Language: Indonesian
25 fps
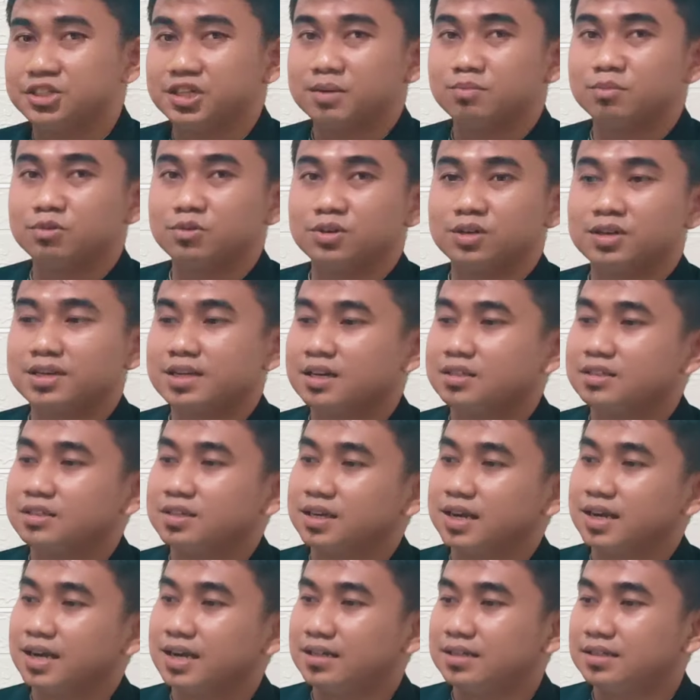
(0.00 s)
Syekh Abdul Qadir
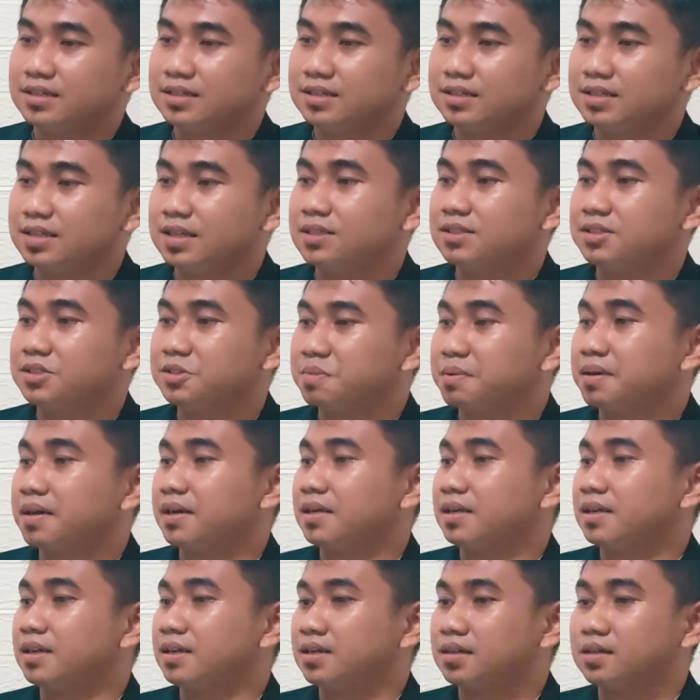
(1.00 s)
Al-Jalani dan
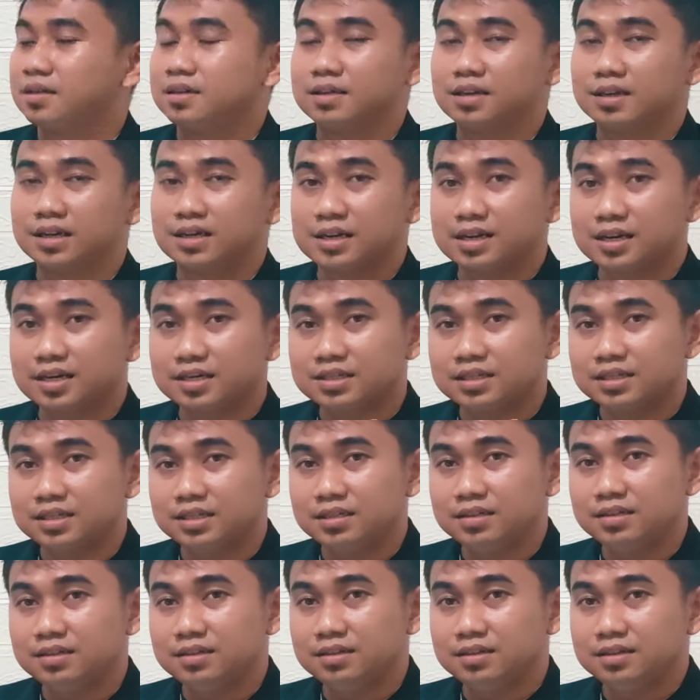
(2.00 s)
sebagainya. Nah, generasi
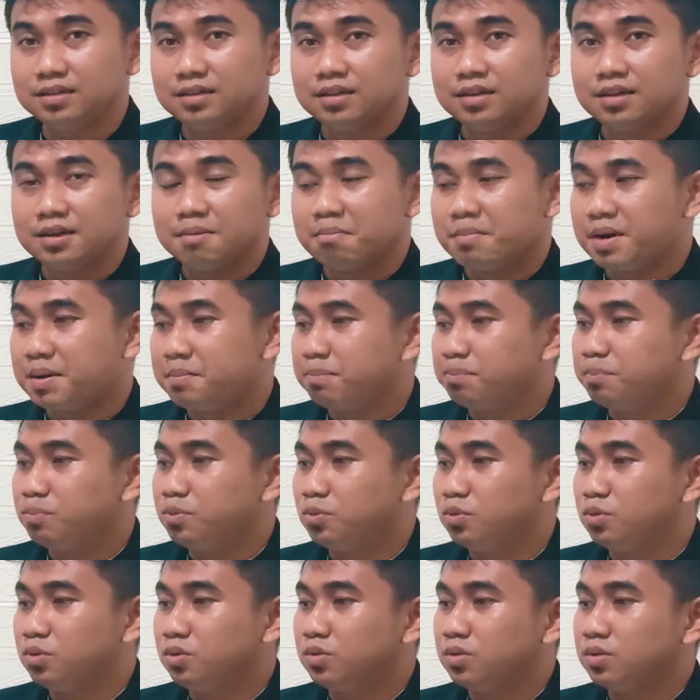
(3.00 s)
ini
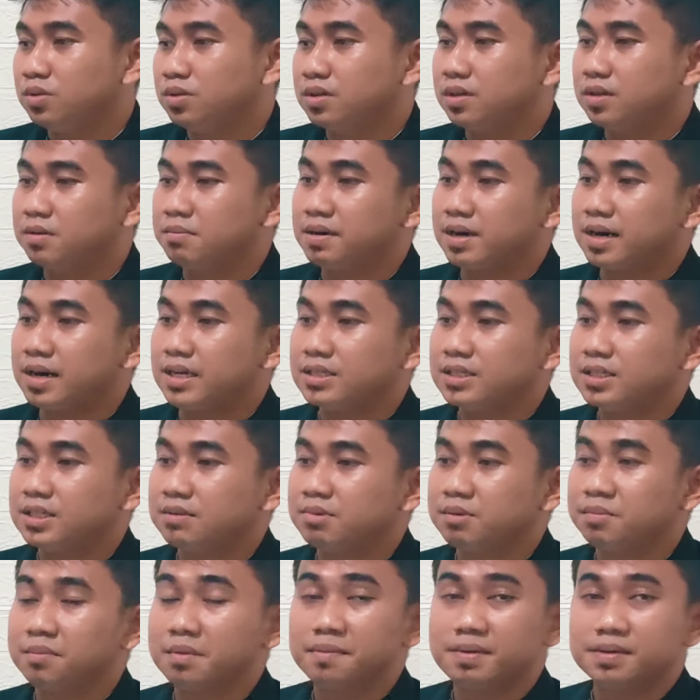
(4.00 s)
mampu uh, berhasil
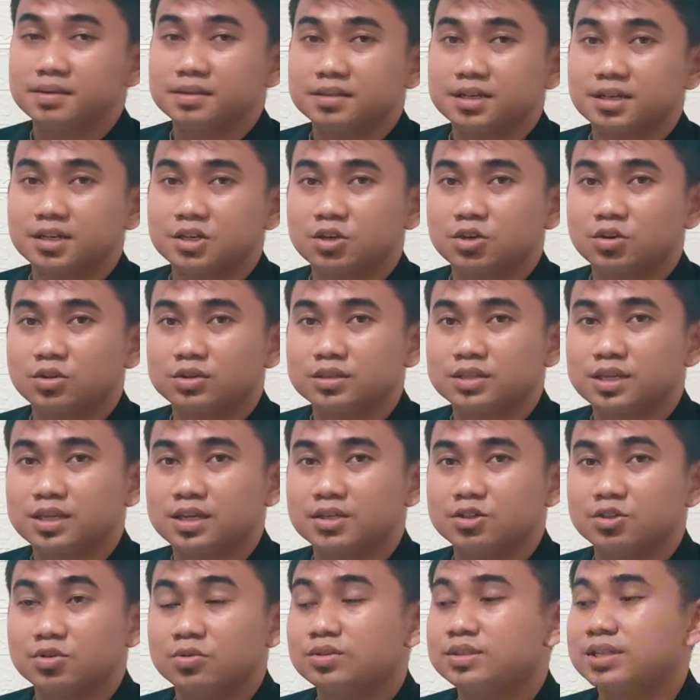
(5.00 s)
membebaskan
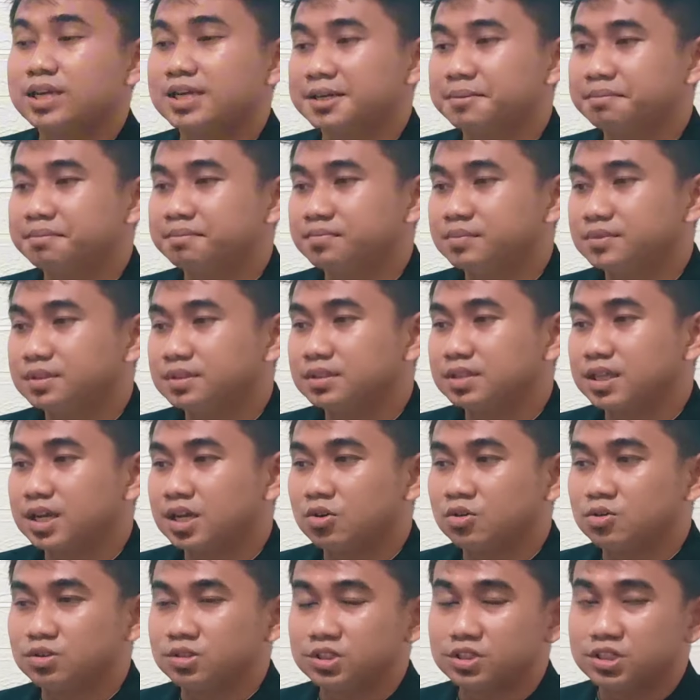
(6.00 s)
kota Yerusalem di
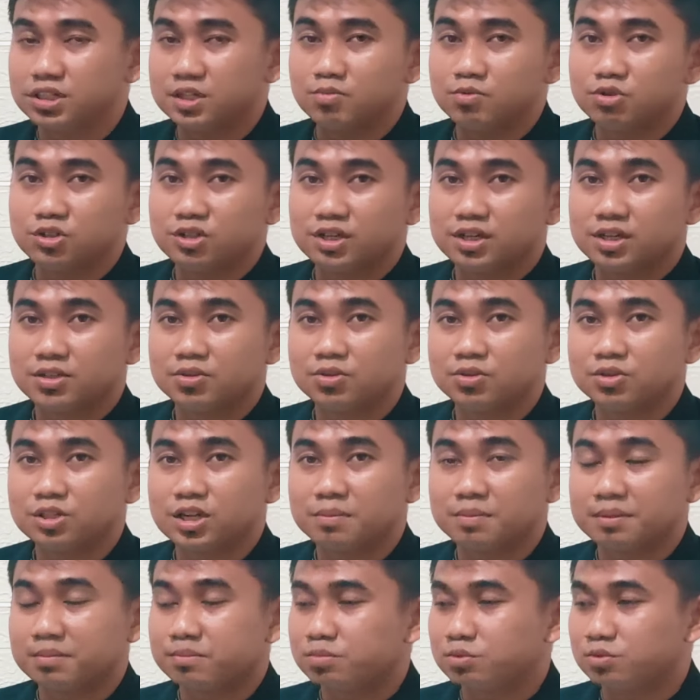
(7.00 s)
tahun 1187
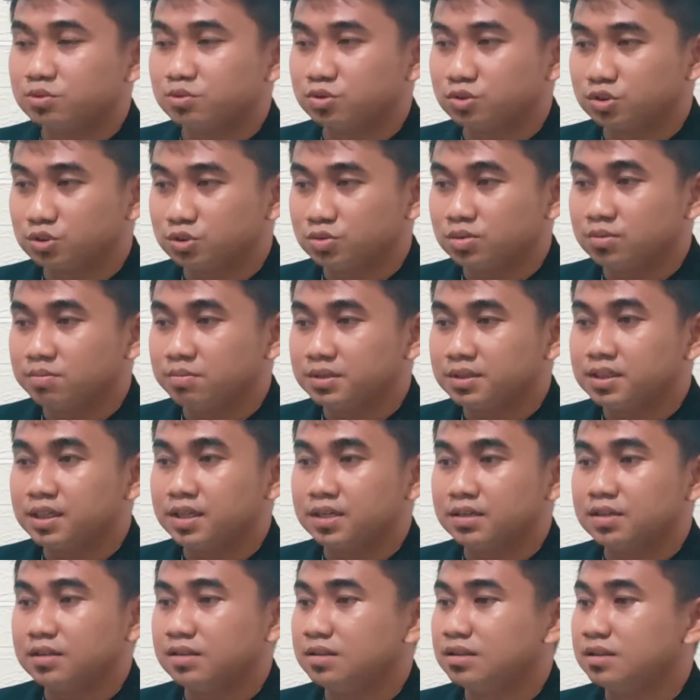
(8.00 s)

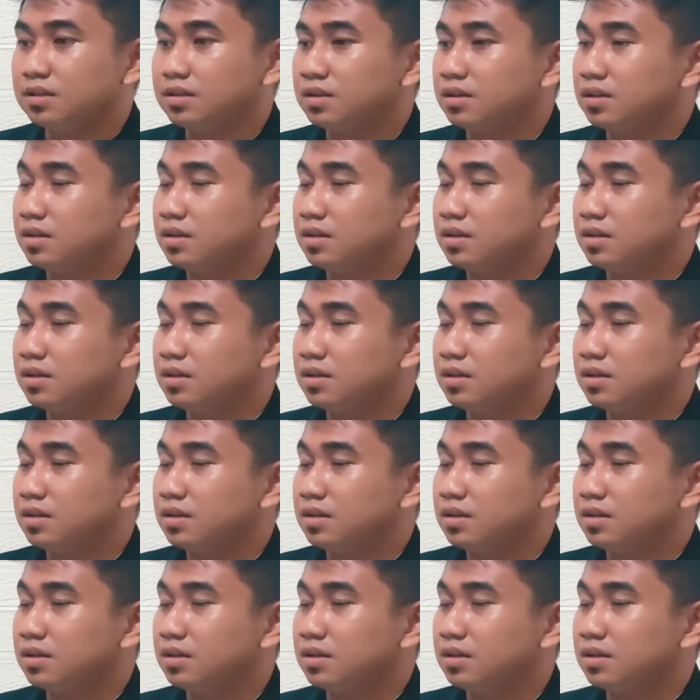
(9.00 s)
Masehi. Iya.